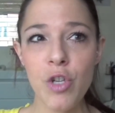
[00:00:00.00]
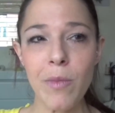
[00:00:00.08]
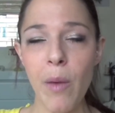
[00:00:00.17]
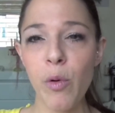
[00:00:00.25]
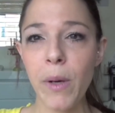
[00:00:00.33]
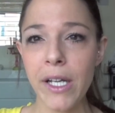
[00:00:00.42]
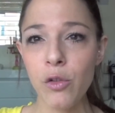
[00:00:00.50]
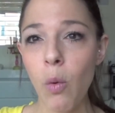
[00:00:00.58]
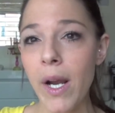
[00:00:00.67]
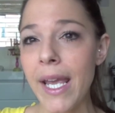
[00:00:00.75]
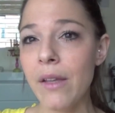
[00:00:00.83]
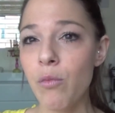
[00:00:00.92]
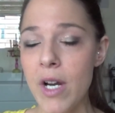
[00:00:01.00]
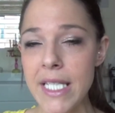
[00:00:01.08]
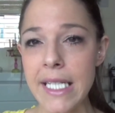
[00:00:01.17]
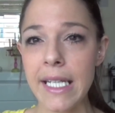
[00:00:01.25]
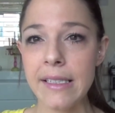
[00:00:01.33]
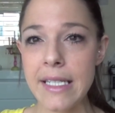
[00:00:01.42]
j'ai mis à peu près 3-4 mois à
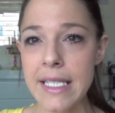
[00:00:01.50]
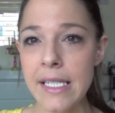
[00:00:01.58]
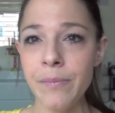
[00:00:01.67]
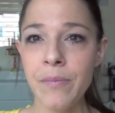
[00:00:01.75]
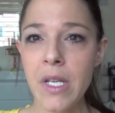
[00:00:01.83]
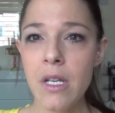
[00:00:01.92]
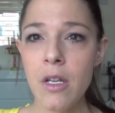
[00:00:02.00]
cicatriser.